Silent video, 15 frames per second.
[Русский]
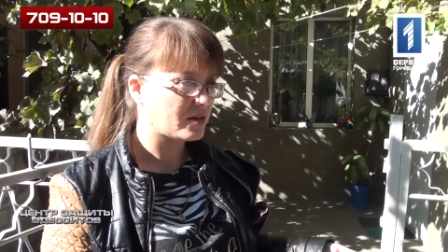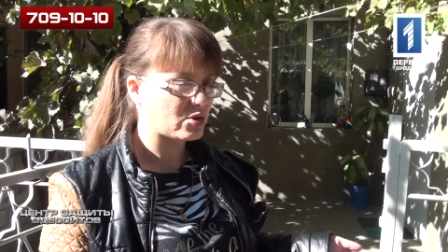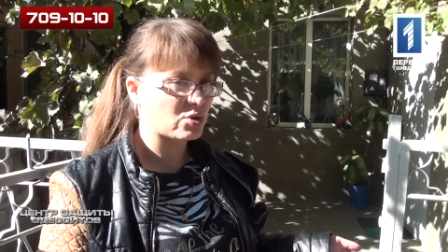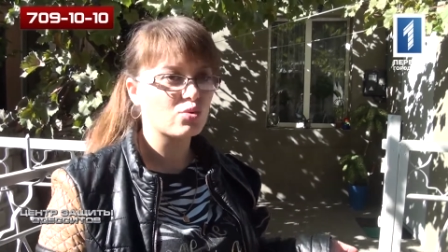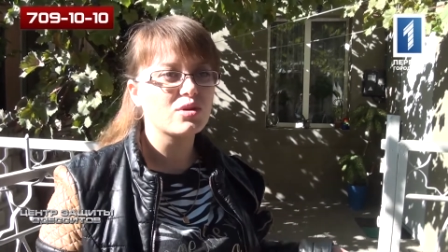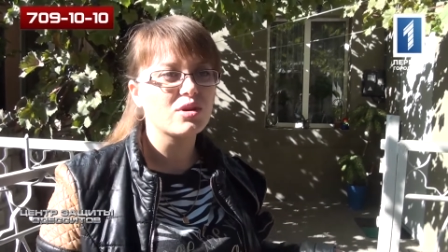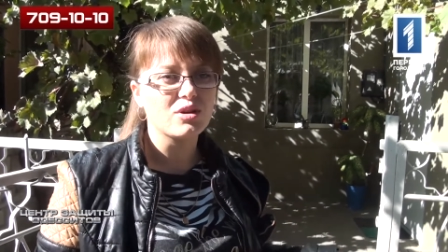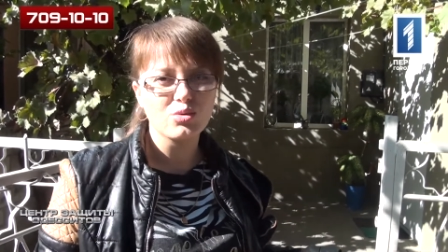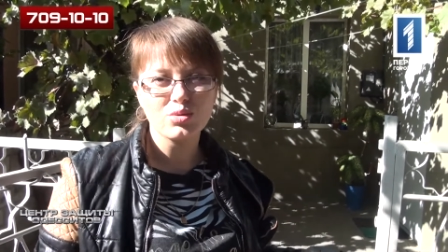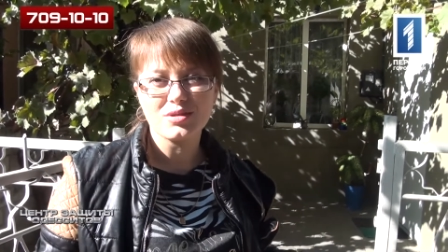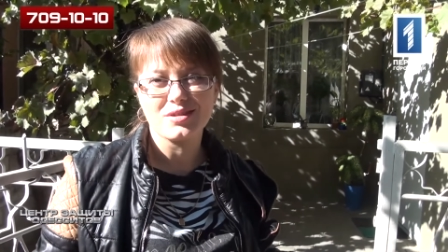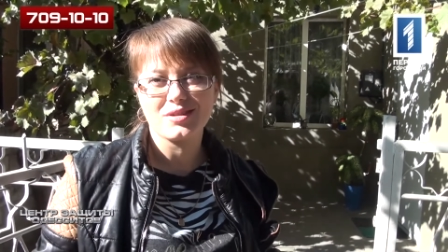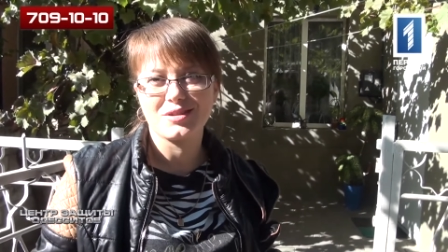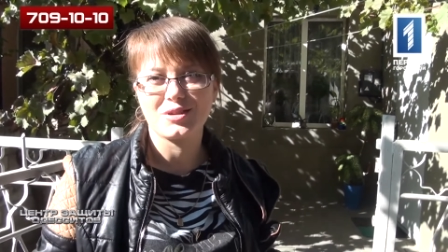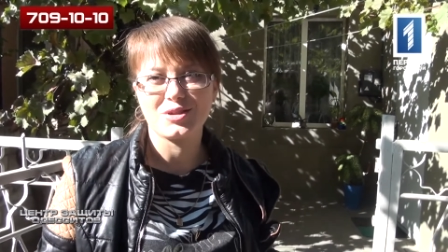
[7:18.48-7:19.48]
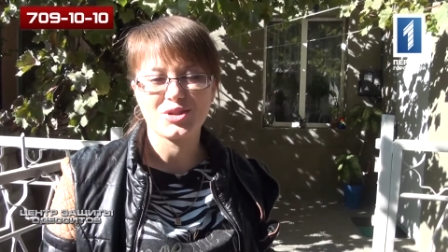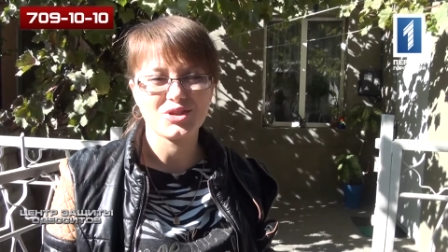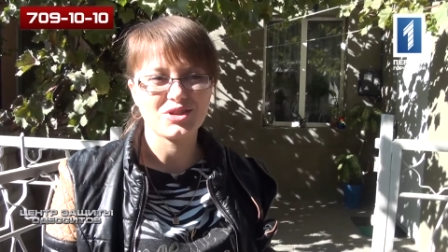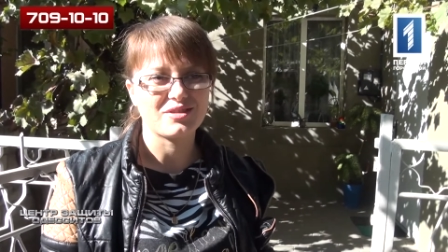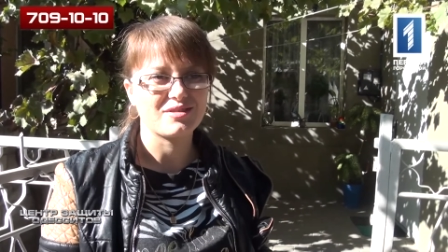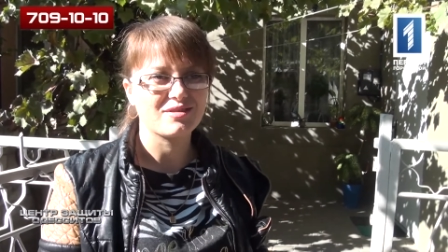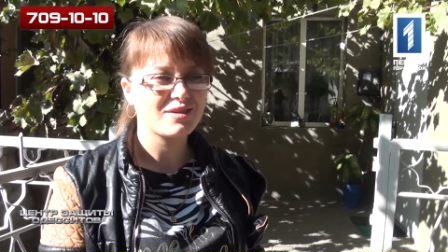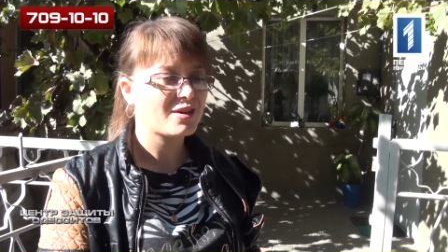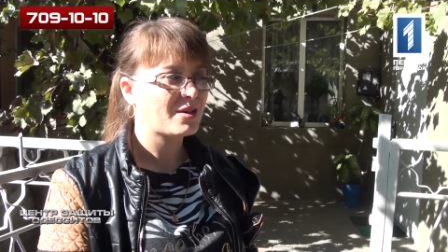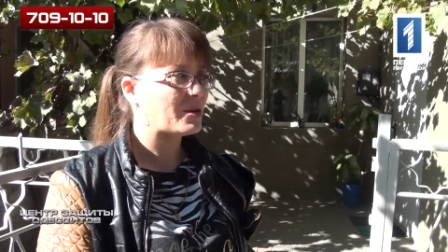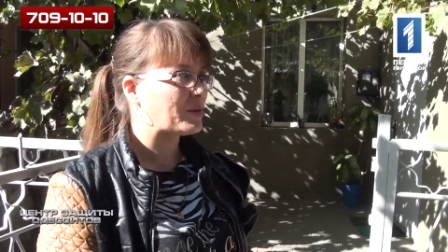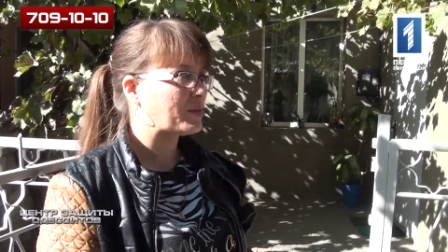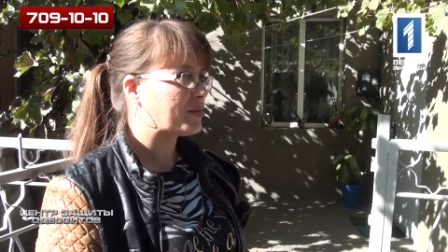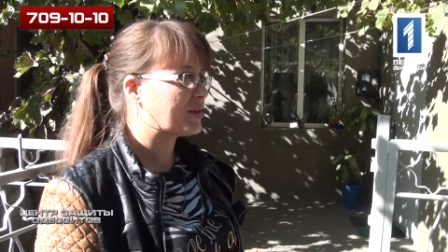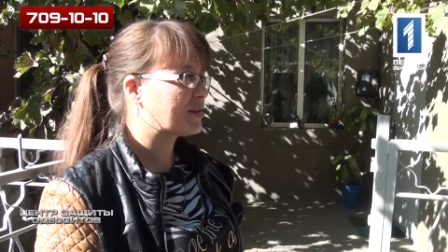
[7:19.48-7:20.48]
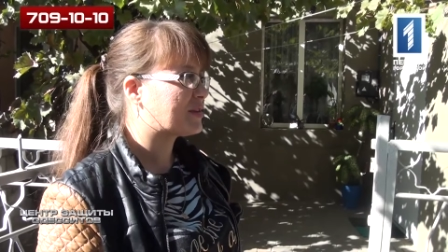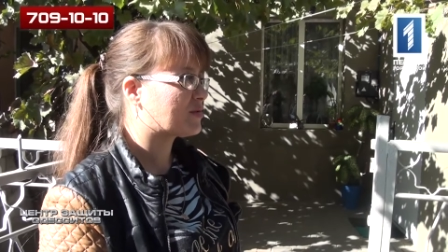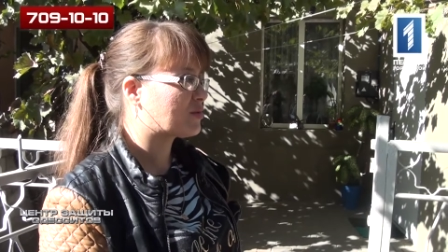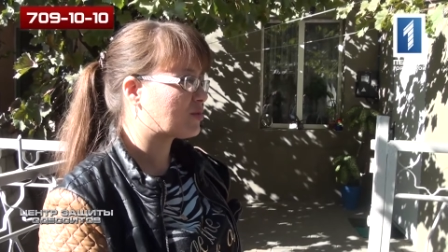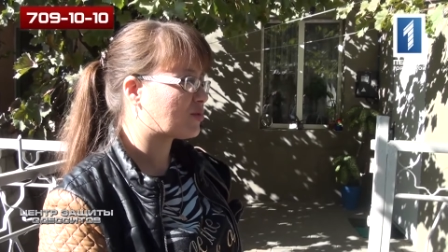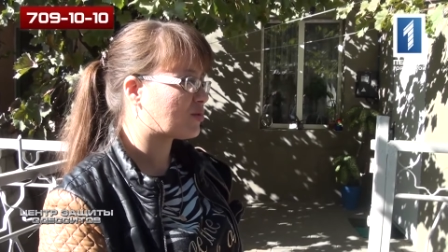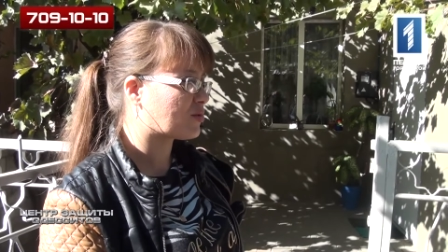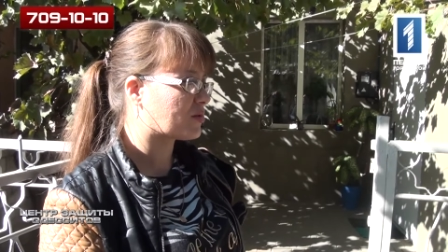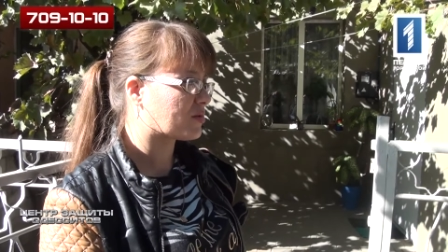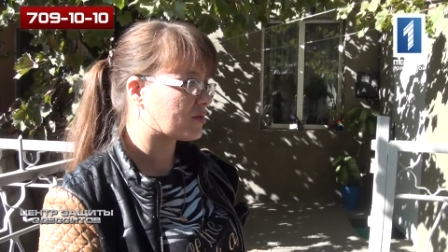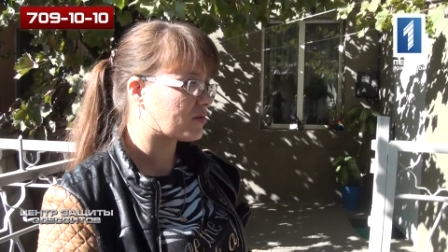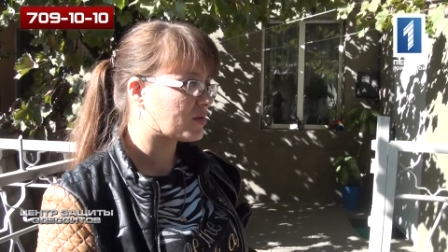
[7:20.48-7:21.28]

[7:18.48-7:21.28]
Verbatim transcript: ну и люди, конечно. Поэтому